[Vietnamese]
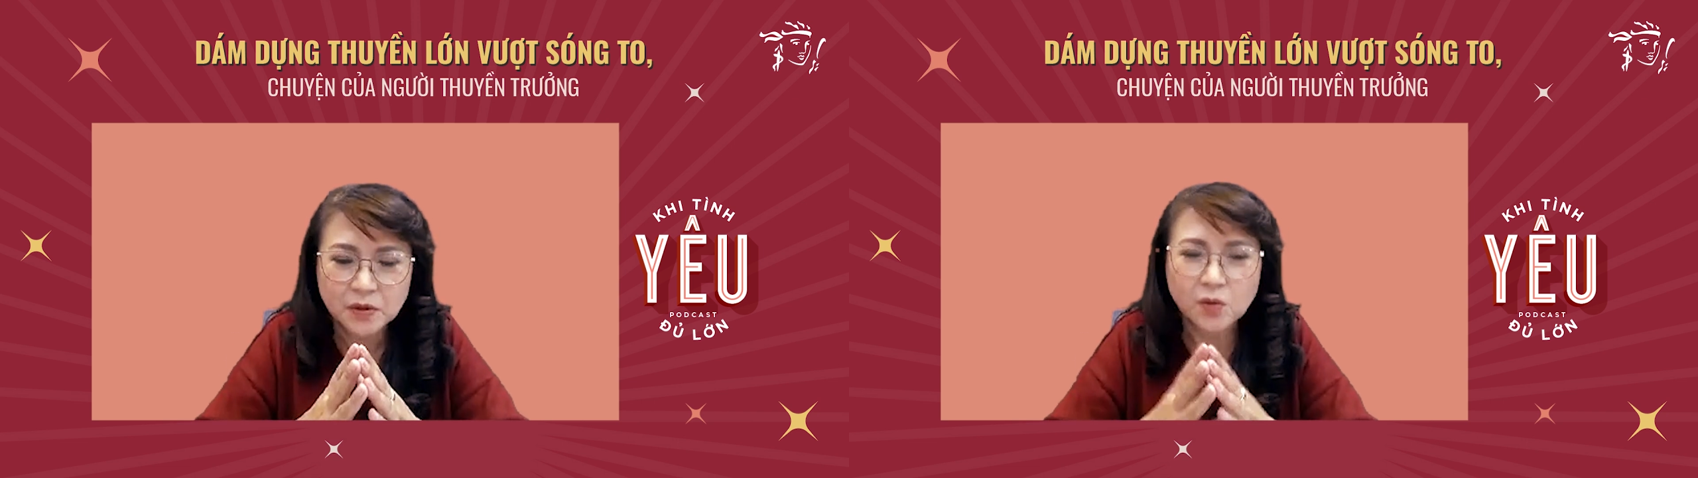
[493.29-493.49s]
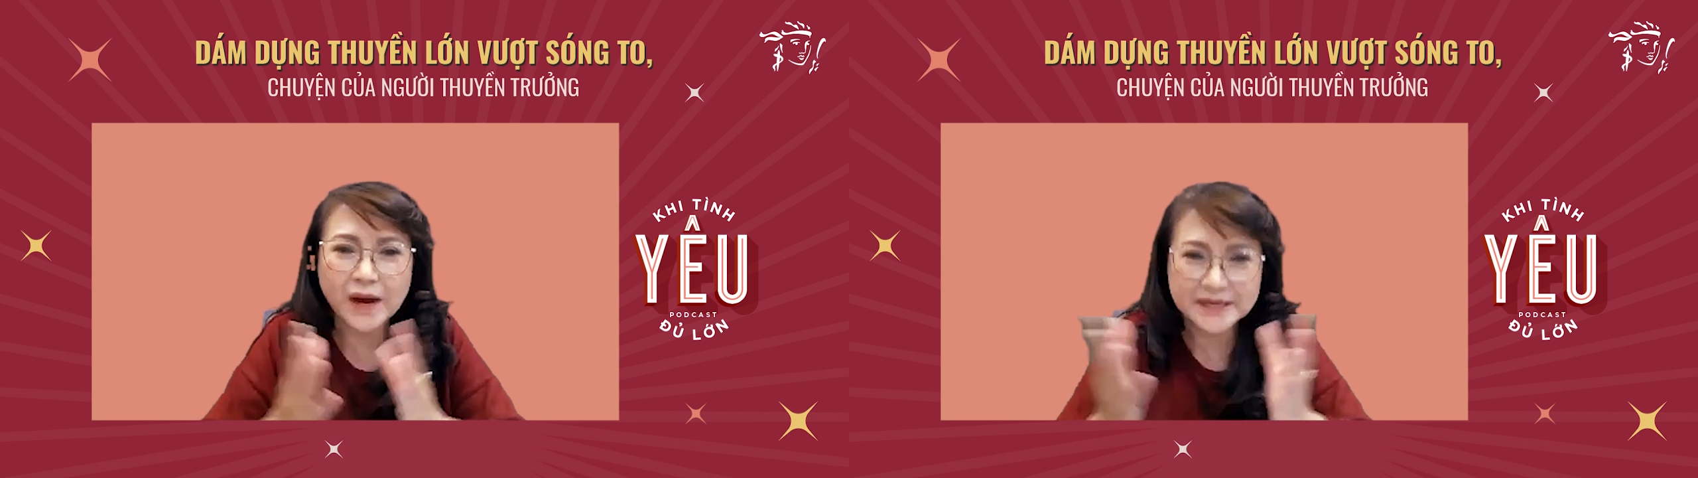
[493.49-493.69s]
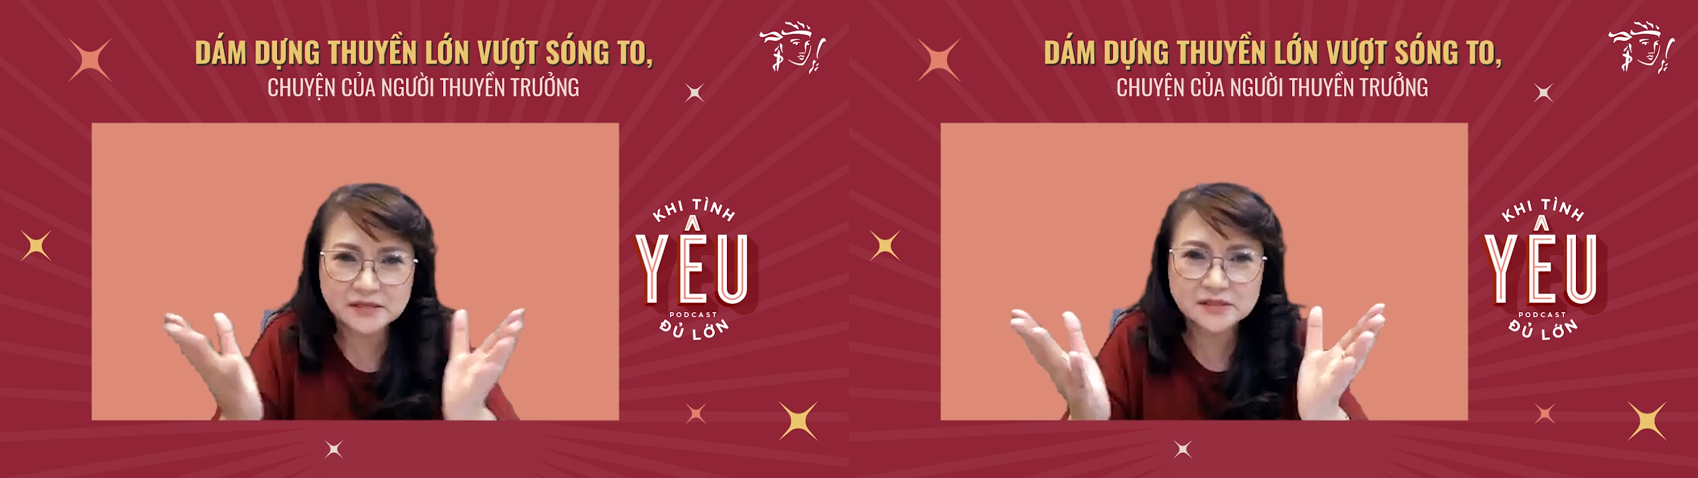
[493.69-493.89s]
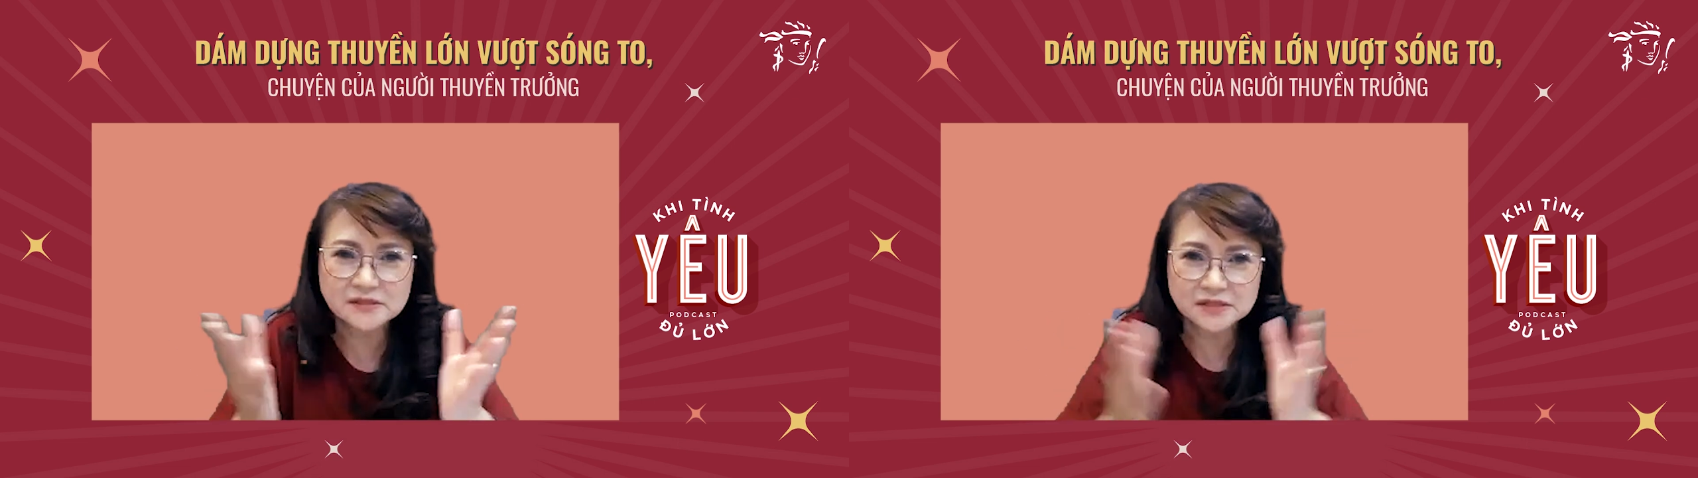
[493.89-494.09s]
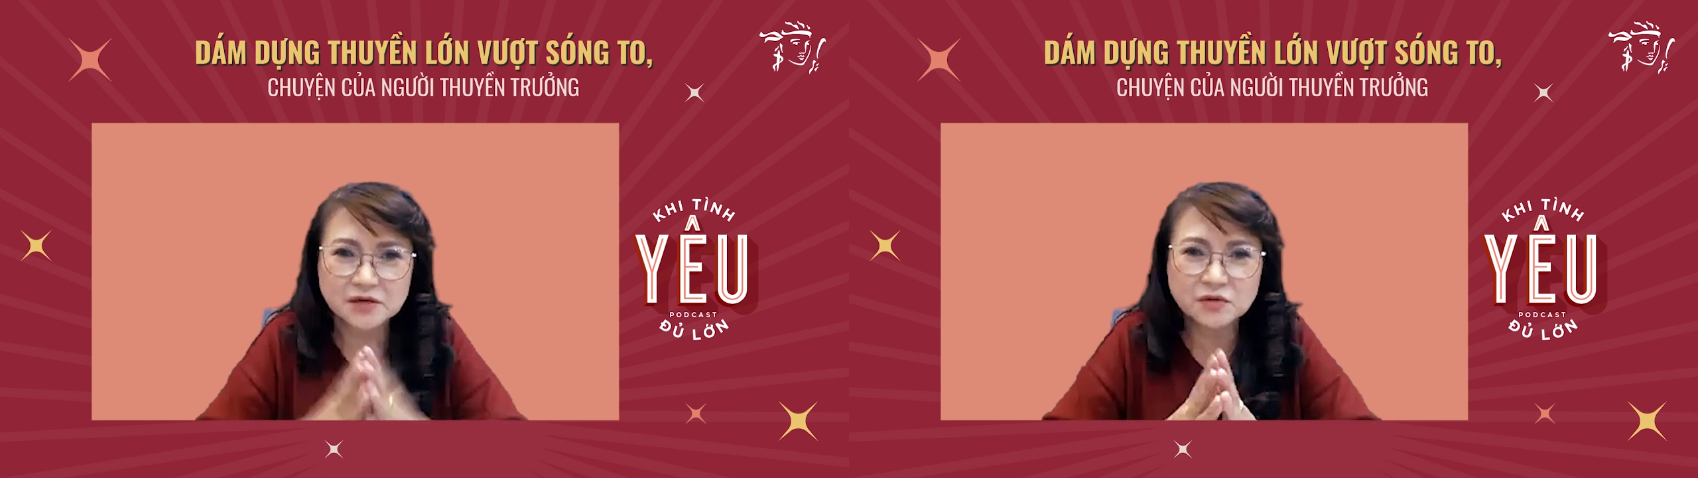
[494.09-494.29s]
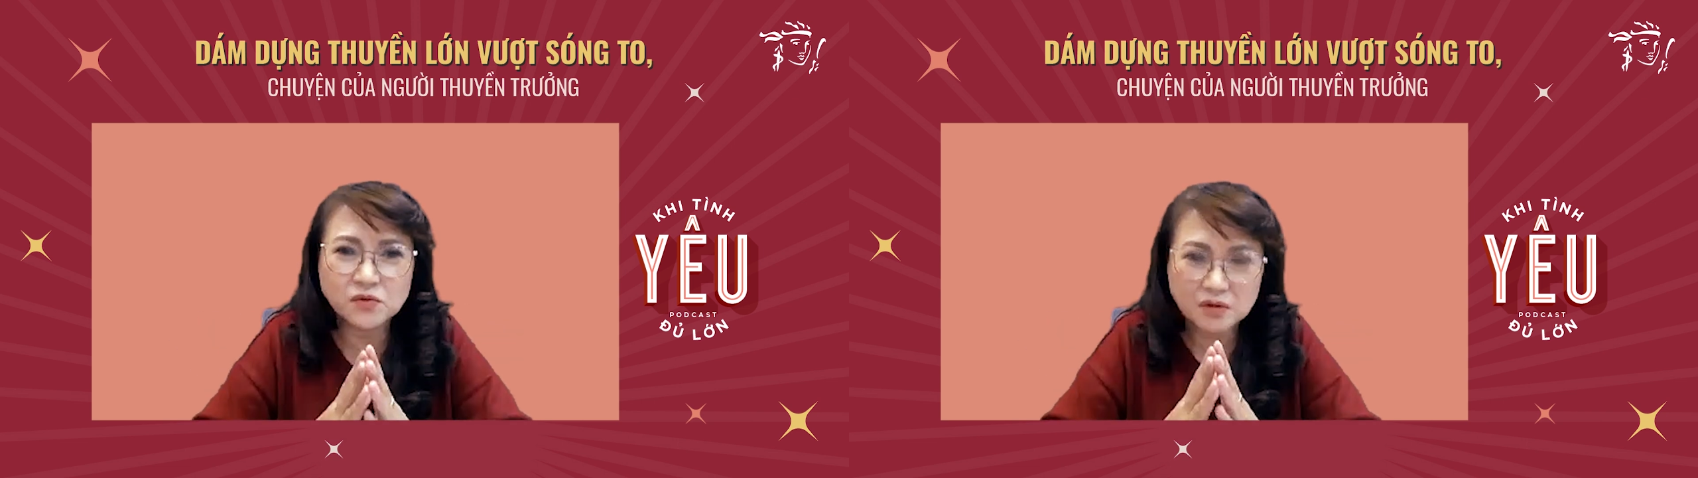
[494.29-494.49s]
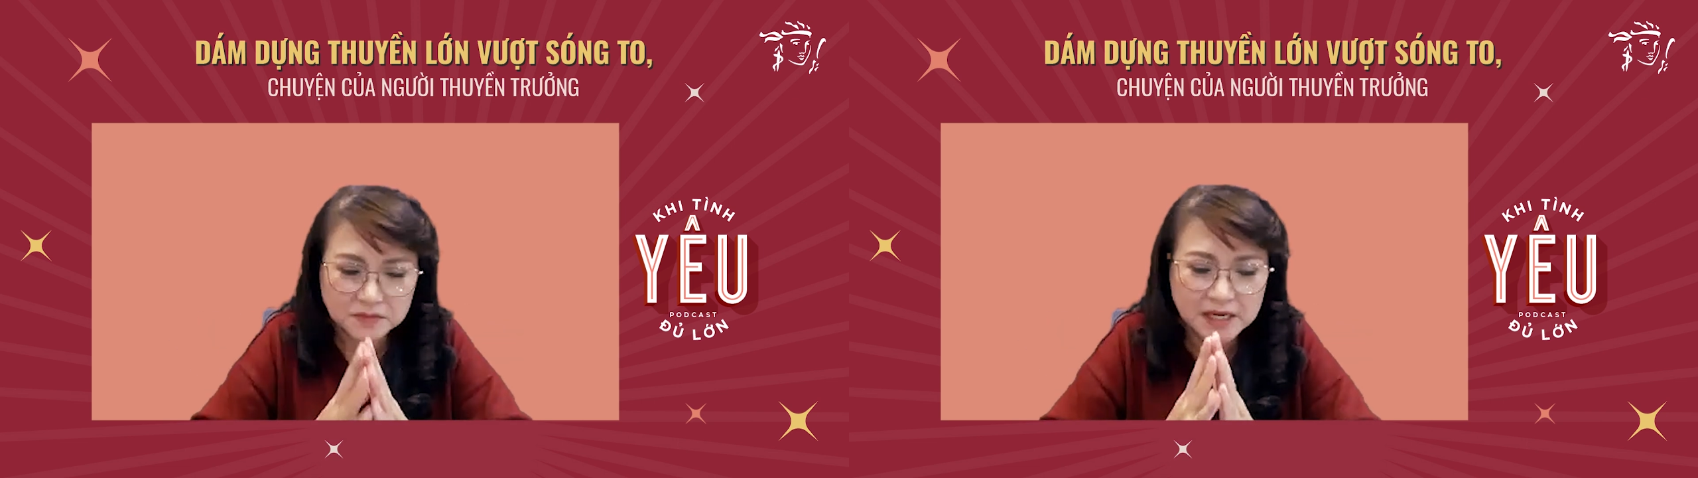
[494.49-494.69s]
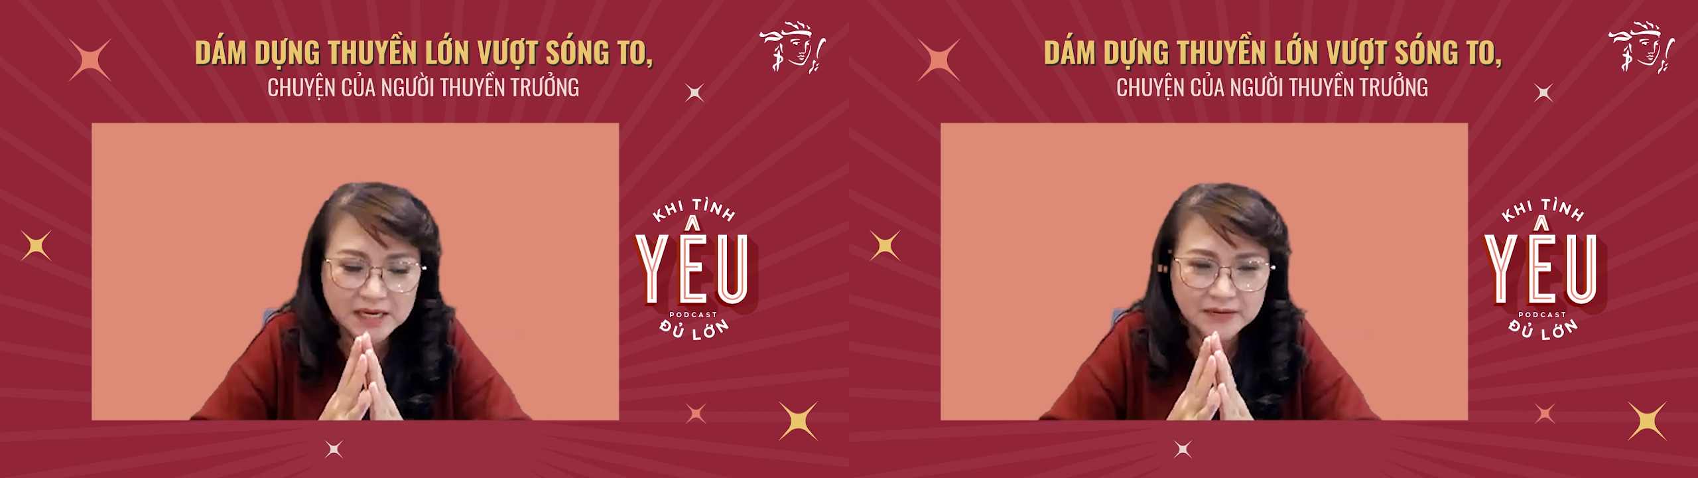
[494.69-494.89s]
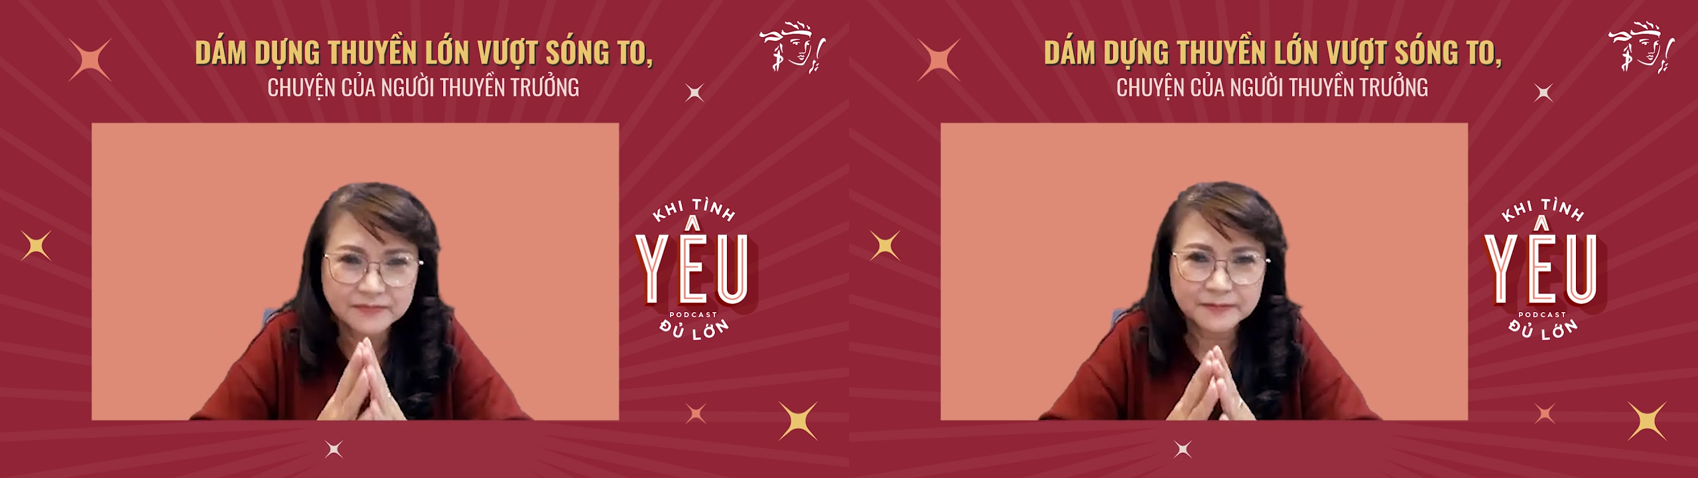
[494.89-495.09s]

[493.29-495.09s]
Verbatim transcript: ngoài những chương trình của công ty